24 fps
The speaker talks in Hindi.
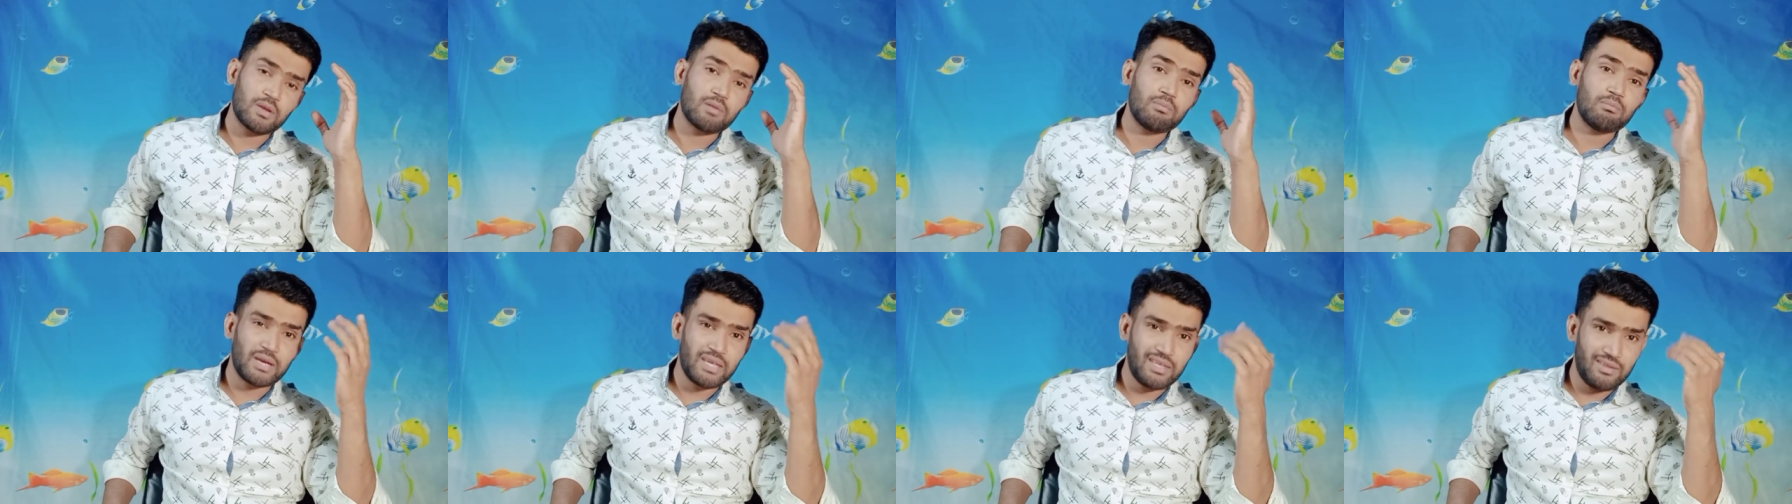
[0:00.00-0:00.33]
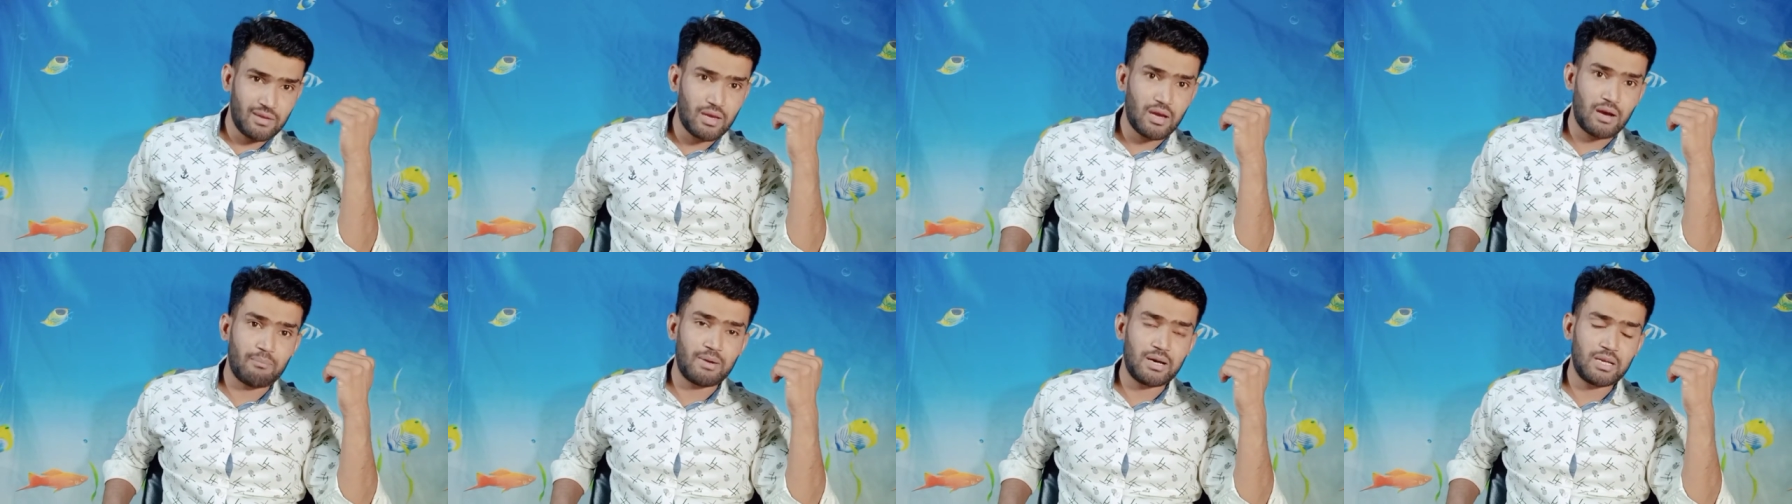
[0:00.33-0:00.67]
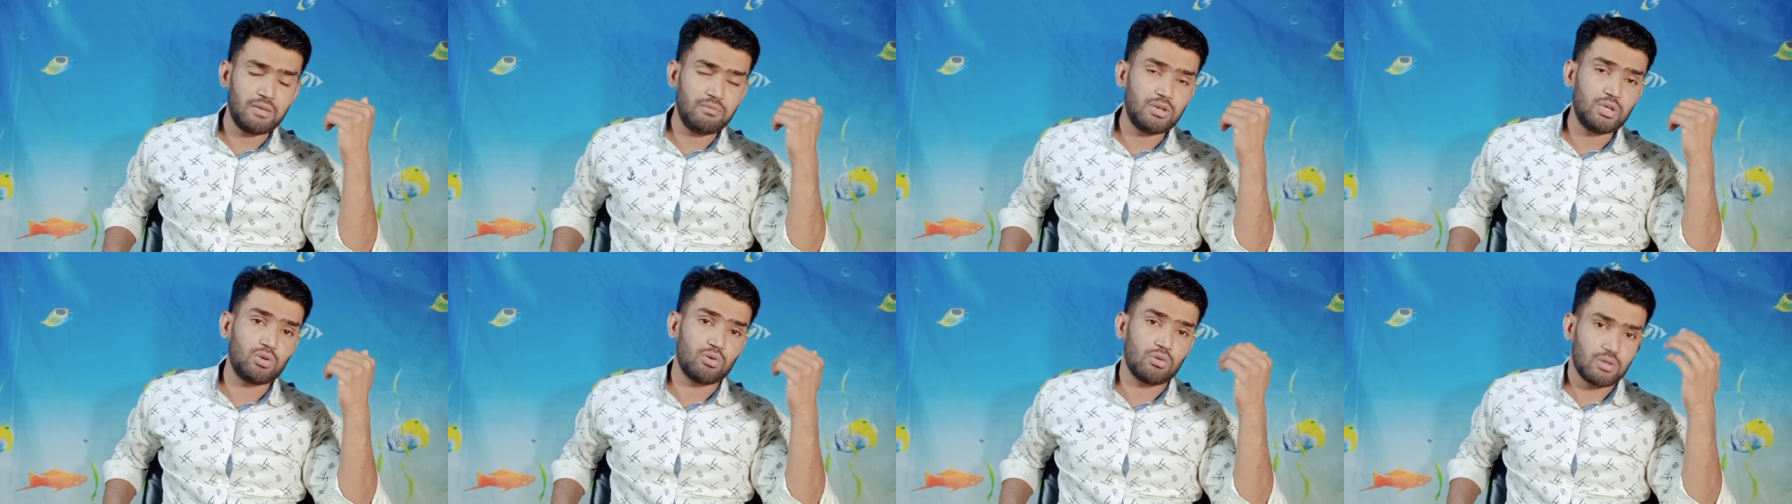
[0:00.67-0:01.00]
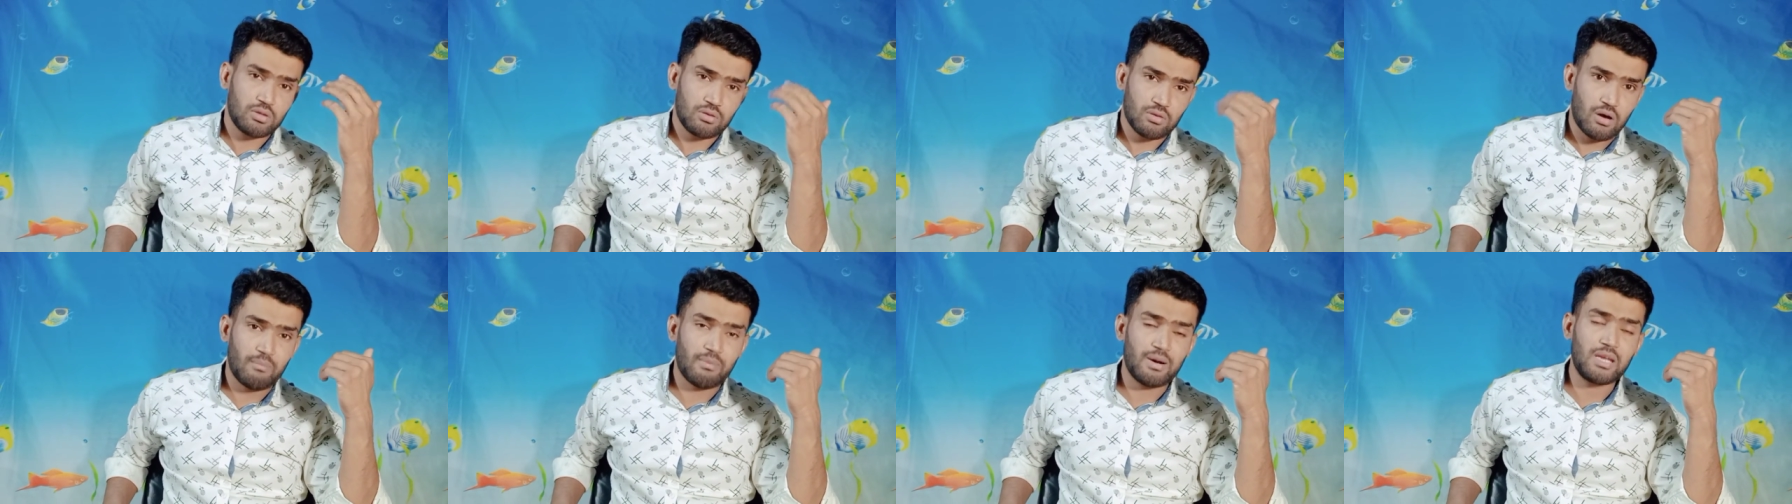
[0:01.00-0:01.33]
भाई ये हमारी वीडियो
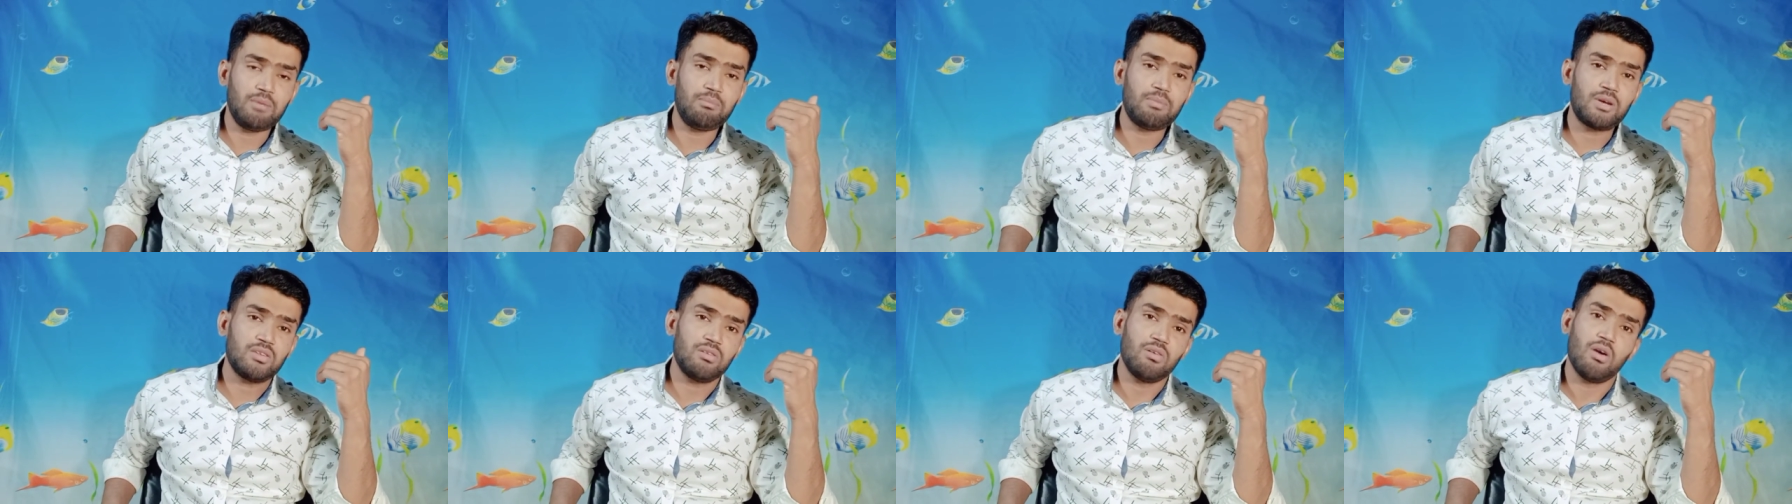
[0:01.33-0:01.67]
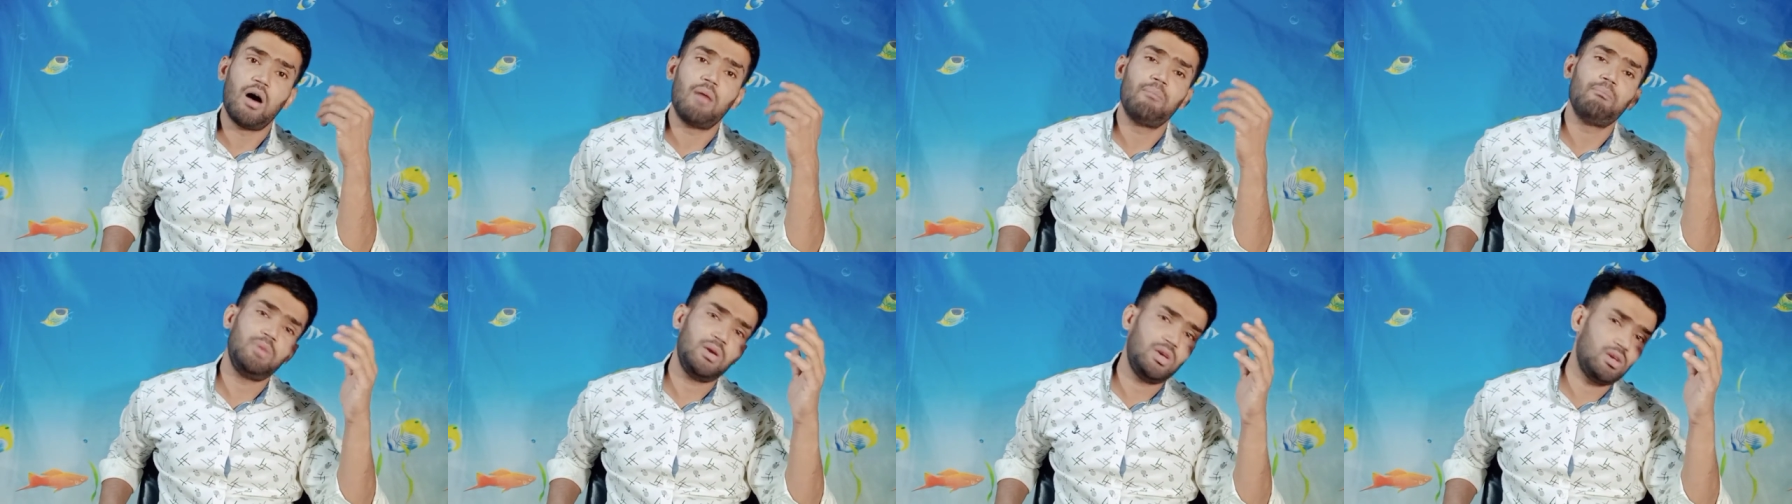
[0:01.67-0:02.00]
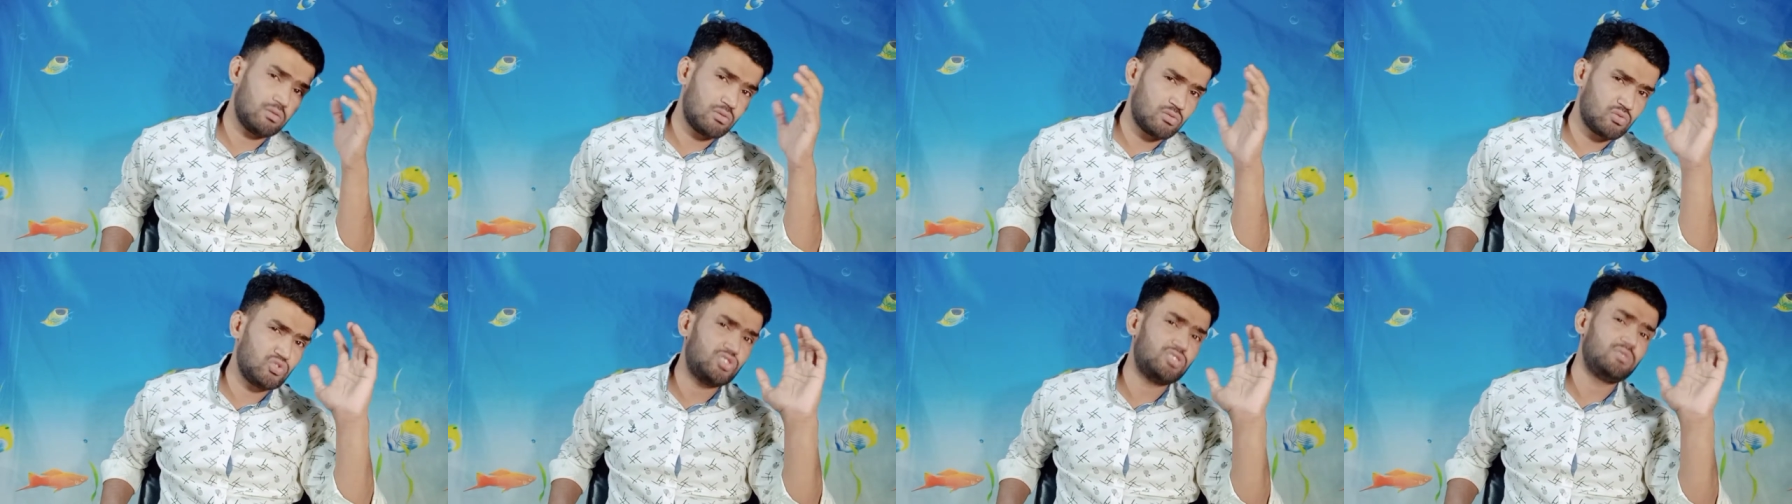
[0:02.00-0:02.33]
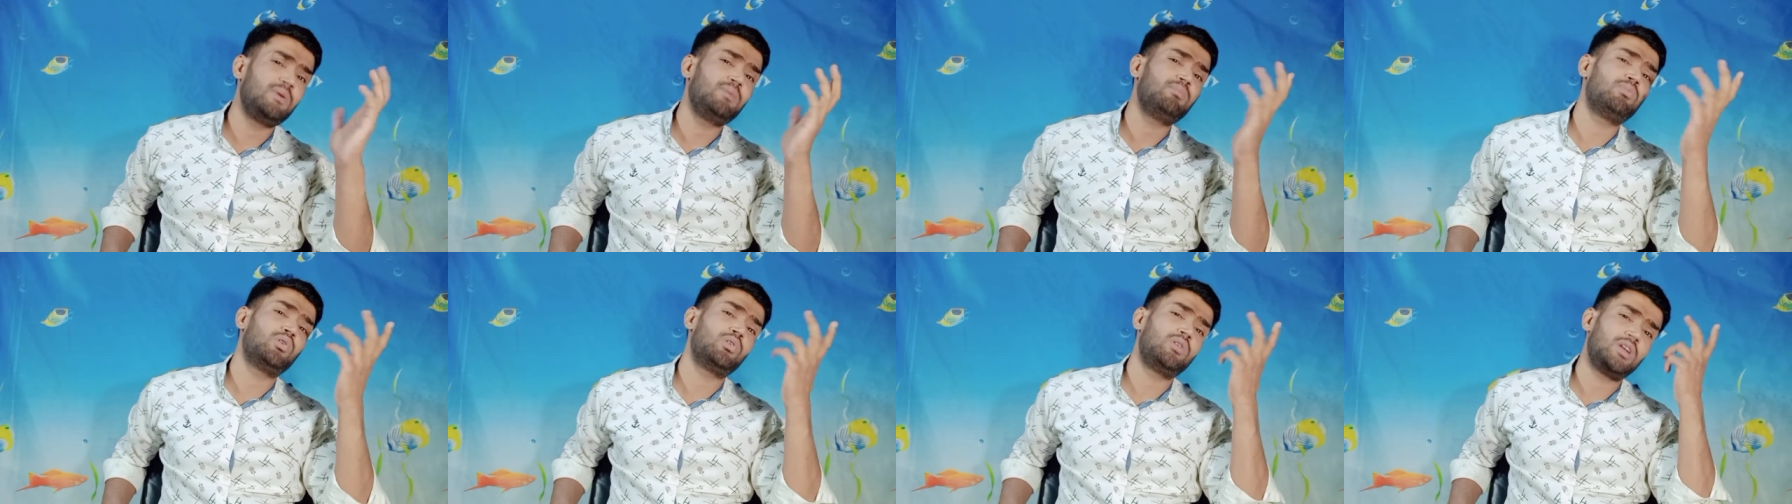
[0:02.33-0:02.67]
हमारी मर्जी हम भी कुछ भी
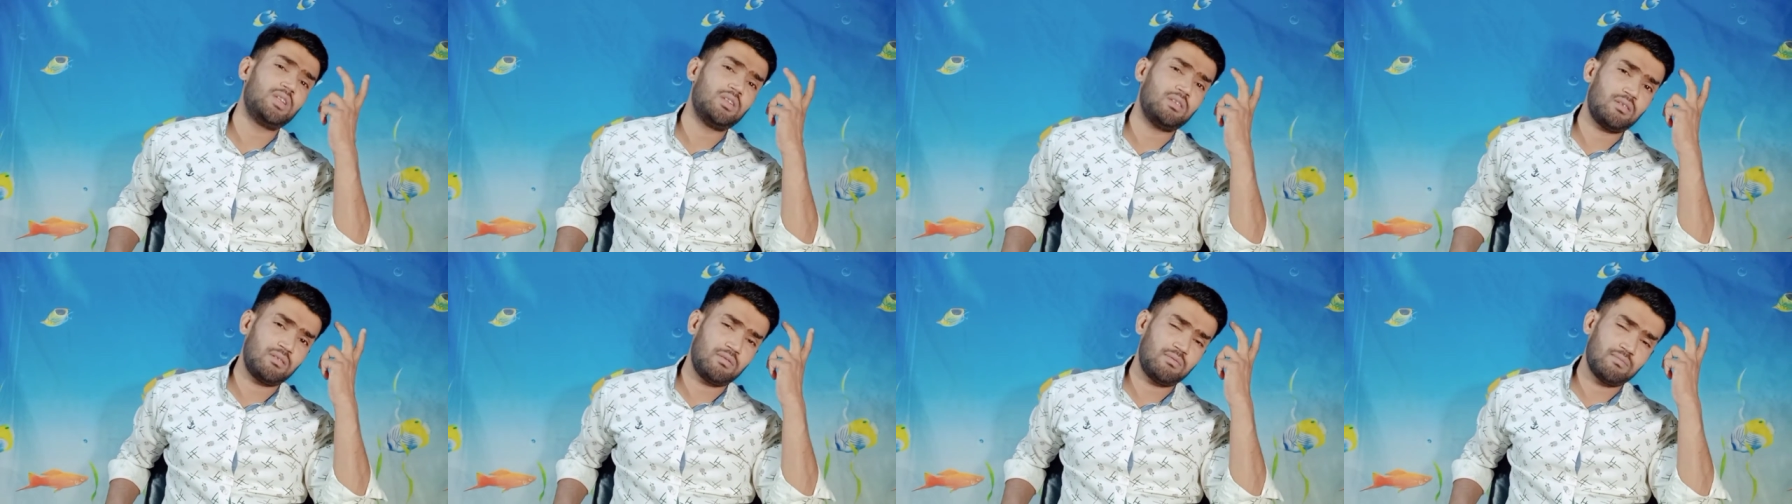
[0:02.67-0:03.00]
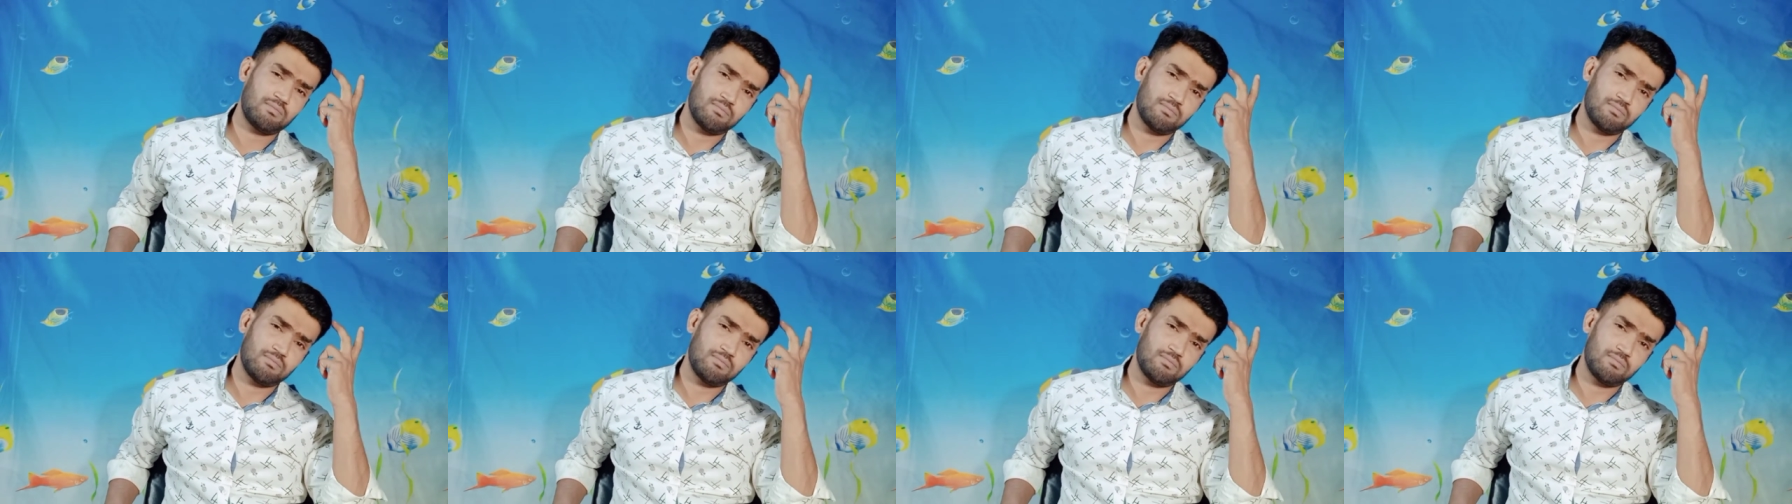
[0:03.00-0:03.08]
बोल रहे हैं